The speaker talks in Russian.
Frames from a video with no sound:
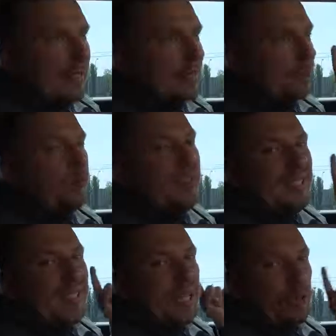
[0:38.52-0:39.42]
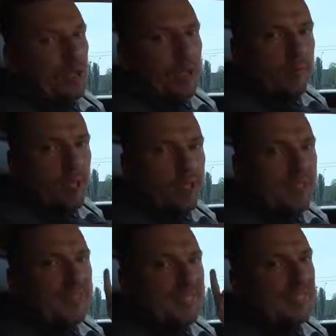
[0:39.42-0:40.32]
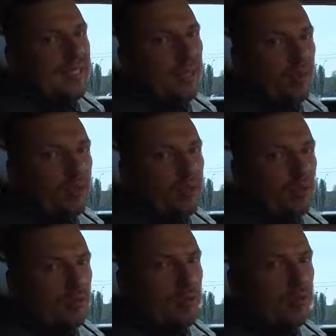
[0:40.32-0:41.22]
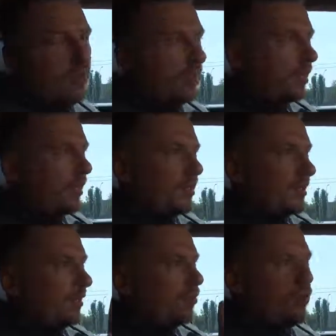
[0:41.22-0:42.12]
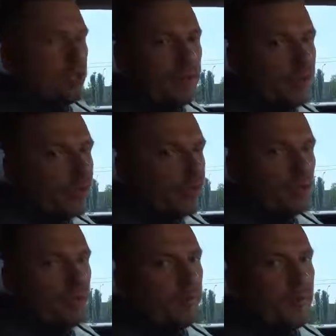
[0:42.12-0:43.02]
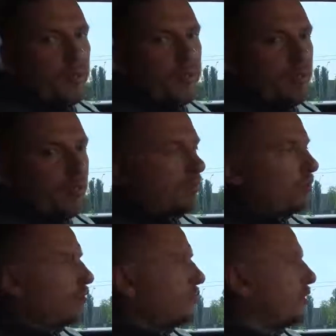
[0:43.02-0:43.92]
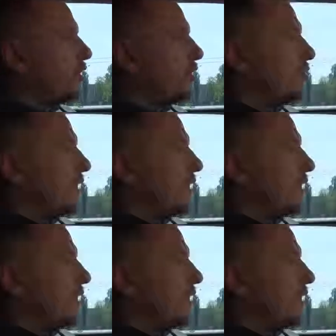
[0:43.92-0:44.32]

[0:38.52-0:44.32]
Запомните, хорошая машина всегда будет стоить денег. Задешево никто вам не отдаст хорошую машину.